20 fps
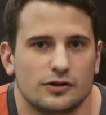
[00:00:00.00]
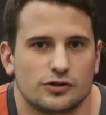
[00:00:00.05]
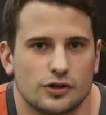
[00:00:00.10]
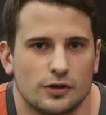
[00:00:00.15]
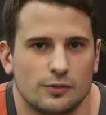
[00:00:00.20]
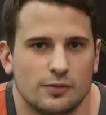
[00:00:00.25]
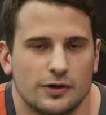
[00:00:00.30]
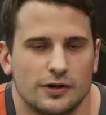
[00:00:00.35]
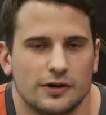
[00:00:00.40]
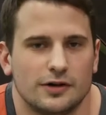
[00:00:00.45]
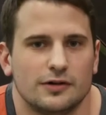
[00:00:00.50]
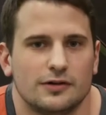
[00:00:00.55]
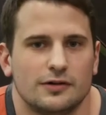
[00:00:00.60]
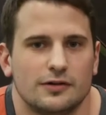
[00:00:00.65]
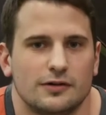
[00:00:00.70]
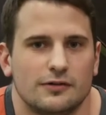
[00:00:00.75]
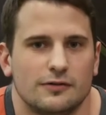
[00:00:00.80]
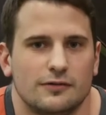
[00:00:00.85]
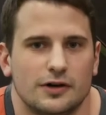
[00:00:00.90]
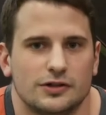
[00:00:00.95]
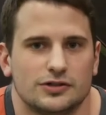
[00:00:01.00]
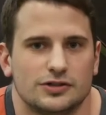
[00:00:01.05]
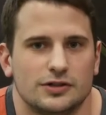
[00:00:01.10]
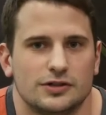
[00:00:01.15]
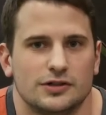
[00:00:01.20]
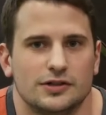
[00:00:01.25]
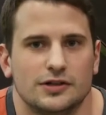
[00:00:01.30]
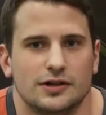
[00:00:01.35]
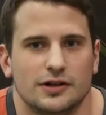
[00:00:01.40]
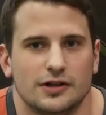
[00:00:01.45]
чтобы
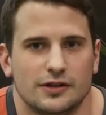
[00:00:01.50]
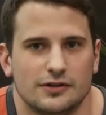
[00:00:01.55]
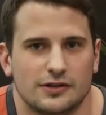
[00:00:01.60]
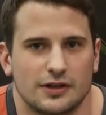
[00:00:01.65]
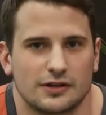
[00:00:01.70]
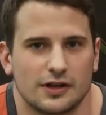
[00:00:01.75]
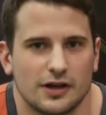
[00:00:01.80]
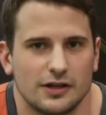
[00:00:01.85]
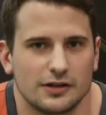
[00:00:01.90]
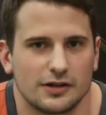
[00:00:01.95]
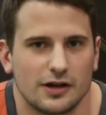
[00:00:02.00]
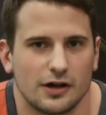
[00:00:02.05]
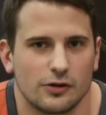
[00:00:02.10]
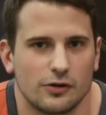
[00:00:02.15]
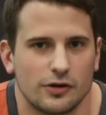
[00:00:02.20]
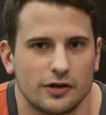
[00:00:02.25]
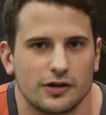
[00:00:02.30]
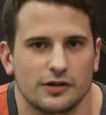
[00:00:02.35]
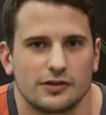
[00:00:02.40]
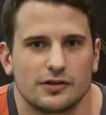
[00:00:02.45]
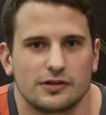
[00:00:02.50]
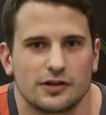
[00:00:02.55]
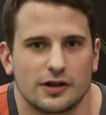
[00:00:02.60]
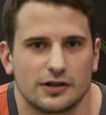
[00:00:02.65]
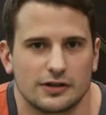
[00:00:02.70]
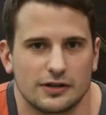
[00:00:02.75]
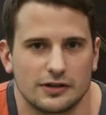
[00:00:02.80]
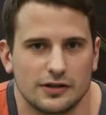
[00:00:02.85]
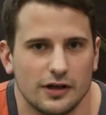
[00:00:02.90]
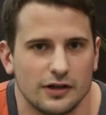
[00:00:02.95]
ваши затраты калорий,
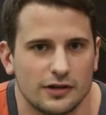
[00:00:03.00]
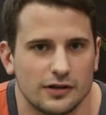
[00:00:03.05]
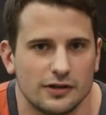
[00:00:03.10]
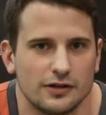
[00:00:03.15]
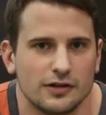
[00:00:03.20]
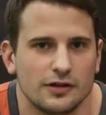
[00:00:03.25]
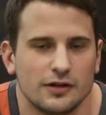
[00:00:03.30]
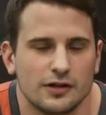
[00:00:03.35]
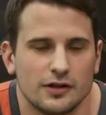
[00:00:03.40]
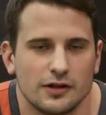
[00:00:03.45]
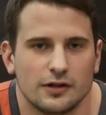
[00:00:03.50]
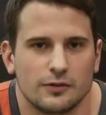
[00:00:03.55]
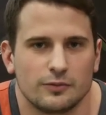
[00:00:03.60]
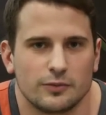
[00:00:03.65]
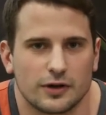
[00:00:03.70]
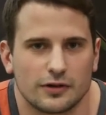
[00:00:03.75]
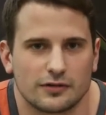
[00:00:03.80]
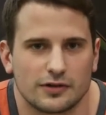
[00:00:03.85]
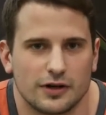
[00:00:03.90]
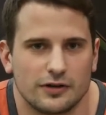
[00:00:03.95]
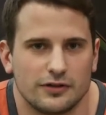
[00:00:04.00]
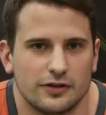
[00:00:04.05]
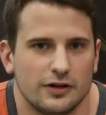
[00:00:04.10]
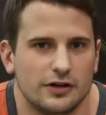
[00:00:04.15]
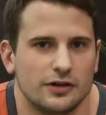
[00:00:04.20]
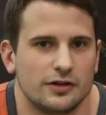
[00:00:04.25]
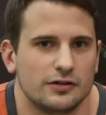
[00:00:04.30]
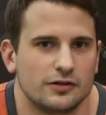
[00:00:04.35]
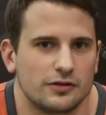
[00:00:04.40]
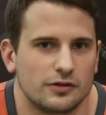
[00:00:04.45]
затраты энергии
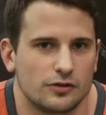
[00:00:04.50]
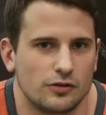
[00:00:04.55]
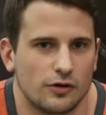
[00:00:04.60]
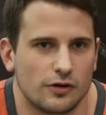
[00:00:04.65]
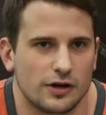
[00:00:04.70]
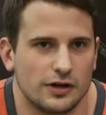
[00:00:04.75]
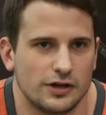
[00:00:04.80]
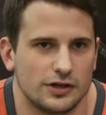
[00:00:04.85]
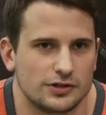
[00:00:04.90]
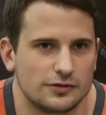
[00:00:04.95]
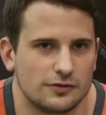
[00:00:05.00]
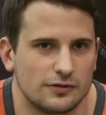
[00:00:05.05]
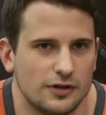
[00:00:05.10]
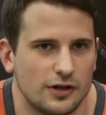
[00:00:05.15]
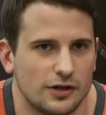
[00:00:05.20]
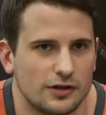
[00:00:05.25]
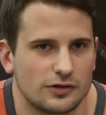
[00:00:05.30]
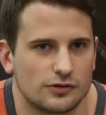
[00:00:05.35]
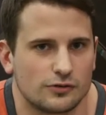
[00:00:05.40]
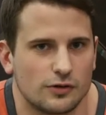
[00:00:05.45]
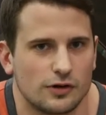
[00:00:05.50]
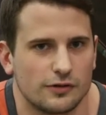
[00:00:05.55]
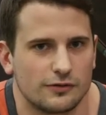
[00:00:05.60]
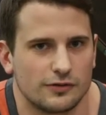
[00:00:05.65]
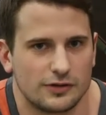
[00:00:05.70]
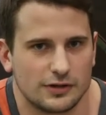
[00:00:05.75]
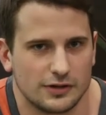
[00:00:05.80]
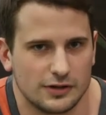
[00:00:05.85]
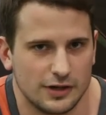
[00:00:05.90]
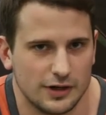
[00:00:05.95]
превосходили то количество энергии, сколько
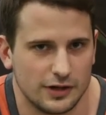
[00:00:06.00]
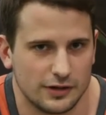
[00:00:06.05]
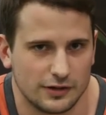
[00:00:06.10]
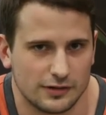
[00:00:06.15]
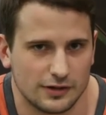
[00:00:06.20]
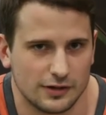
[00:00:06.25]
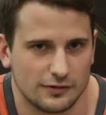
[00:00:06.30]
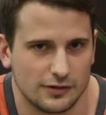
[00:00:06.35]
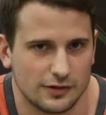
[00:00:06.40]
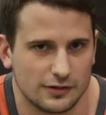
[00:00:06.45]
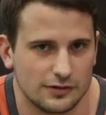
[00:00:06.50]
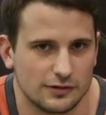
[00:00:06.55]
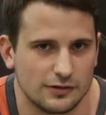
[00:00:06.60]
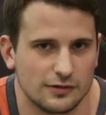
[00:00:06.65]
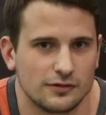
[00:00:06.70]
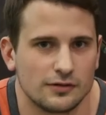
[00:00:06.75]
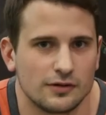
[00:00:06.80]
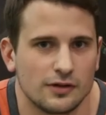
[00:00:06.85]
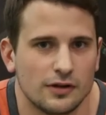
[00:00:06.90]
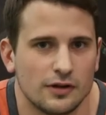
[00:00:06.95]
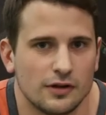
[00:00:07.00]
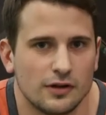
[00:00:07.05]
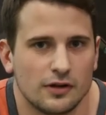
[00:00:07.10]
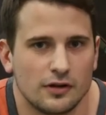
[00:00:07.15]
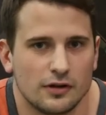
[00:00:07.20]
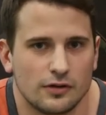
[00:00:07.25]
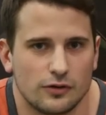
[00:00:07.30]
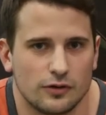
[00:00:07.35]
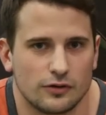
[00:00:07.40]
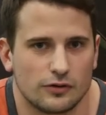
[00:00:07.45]
вы съедаете, соответственно.
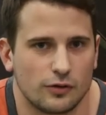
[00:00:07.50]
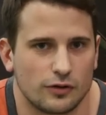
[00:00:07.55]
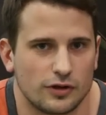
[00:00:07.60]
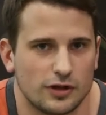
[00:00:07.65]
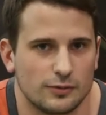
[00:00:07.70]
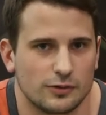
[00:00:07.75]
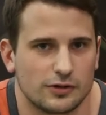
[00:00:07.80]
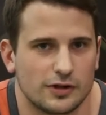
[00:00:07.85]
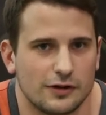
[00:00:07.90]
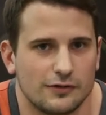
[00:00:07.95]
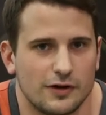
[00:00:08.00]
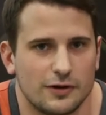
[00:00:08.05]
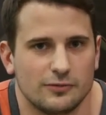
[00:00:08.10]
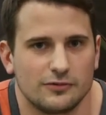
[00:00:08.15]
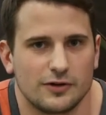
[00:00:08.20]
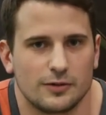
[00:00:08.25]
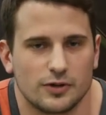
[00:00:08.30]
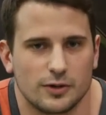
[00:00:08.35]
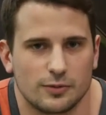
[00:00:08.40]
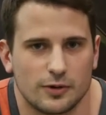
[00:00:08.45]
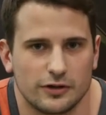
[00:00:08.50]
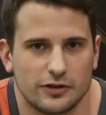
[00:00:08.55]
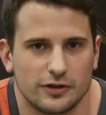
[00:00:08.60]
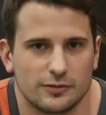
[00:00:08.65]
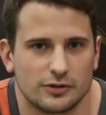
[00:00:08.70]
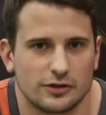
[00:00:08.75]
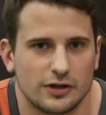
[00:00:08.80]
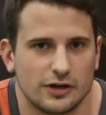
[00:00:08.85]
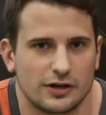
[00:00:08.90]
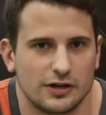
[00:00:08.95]
То есть, другими словами, вам
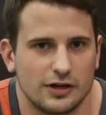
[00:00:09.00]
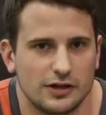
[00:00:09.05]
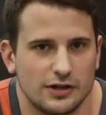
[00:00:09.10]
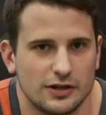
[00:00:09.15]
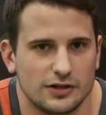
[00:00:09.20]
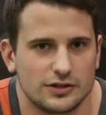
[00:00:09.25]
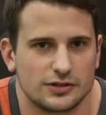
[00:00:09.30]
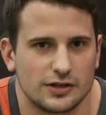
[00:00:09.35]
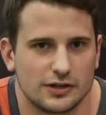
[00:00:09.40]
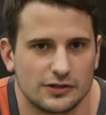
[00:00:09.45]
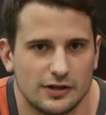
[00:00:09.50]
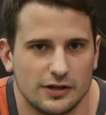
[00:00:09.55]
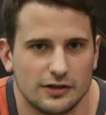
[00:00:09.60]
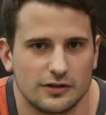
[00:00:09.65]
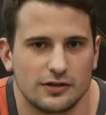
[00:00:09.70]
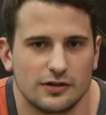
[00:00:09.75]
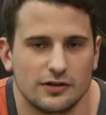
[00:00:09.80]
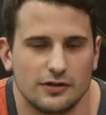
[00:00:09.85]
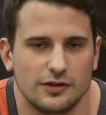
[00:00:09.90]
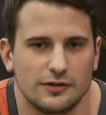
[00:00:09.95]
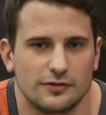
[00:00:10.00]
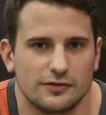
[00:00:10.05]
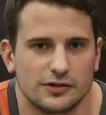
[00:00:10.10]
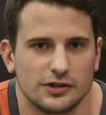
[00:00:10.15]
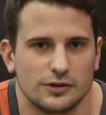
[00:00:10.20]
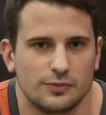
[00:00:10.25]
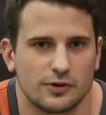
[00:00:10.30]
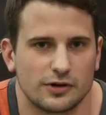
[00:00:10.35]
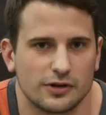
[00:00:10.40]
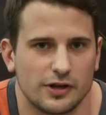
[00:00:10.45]
необходимо так или иначе создать
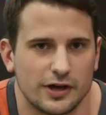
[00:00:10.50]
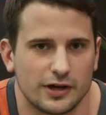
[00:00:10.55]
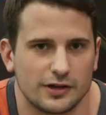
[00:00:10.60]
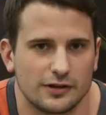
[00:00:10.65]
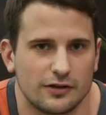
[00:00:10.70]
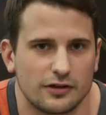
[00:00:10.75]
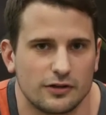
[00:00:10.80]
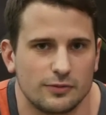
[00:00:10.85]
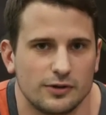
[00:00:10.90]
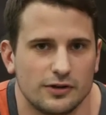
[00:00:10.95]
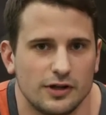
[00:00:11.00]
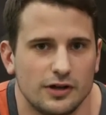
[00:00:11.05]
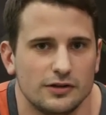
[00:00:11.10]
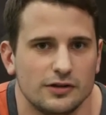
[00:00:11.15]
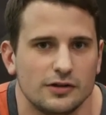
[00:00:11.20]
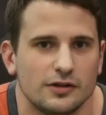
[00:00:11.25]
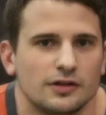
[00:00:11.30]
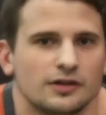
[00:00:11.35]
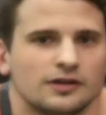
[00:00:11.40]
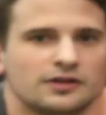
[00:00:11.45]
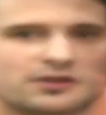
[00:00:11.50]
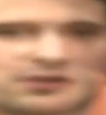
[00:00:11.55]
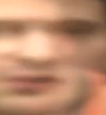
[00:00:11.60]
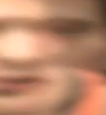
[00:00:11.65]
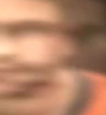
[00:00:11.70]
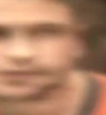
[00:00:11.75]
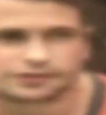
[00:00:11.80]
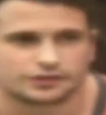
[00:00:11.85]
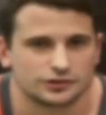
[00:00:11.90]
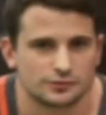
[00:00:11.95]
дефицит по калорийности питания.
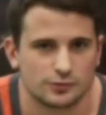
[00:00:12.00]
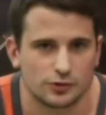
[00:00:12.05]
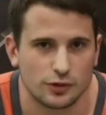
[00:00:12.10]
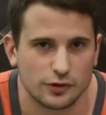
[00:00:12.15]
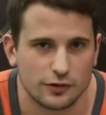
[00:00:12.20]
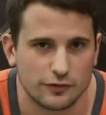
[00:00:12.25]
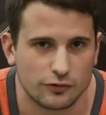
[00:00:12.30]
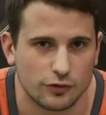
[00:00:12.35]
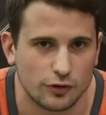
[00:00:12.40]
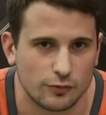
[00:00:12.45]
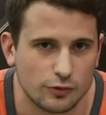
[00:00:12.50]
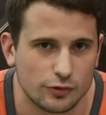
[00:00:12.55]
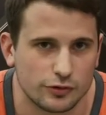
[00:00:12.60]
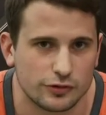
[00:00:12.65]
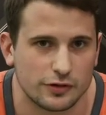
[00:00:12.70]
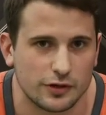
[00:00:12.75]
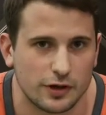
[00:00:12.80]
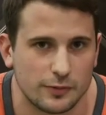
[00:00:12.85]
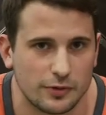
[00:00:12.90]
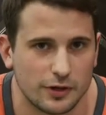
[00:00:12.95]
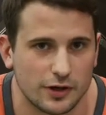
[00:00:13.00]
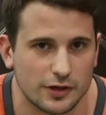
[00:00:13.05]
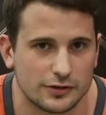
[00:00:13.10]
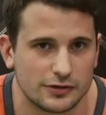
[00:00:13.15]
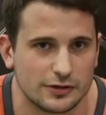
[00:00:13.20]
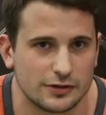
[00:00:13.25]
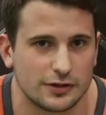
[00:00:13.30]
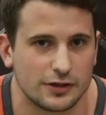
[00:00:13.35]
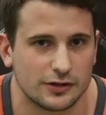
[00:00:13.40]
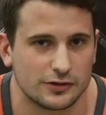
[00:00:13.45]
В конечном итоге все будет
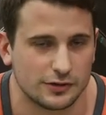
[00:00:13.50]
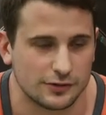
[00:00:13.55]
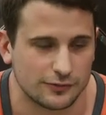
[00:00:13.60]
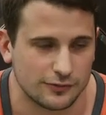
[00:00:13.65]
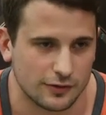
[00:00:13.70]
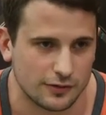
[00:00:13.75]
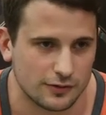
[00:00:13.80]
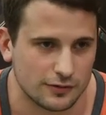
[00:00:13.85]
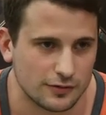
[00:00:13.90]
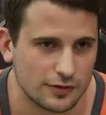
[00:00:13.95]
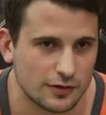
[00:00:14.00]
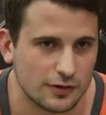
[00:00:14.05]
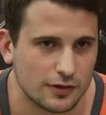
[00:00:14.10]
опираться на цифры.